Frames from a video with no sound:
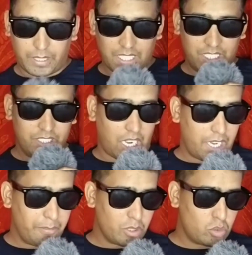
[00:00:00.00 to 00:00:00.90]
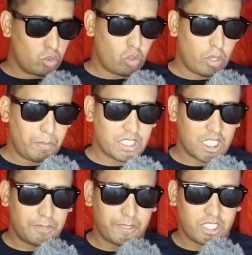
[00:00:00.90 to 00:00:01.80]
भैया इन दाढ़ी मजदूरों की
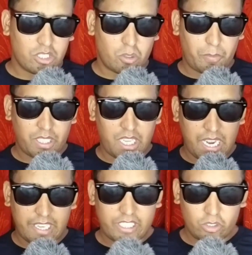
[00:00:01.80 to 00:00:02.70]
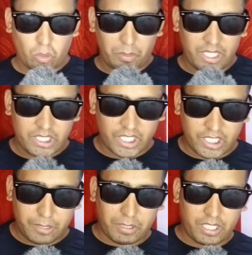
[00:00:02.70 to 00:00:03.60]
पचास पचास रुपये की एक्टिंग तो मैंने
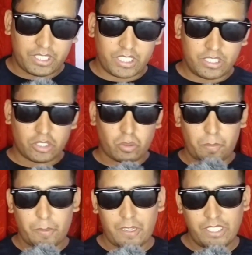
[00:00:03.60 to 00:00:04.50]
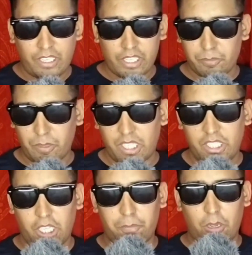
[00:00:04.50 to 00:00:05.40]
देख ली पर इनकी दस रुपये वाली रेस मैं
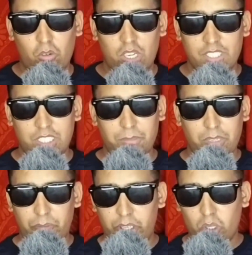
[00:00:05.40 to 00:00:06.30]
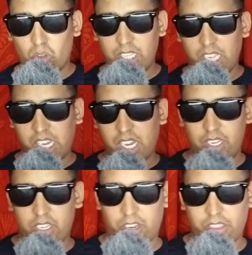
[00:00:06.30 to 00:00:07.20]
नहीं देख पाऊंगा इसलिए मैं वीडियो का यहीं एंड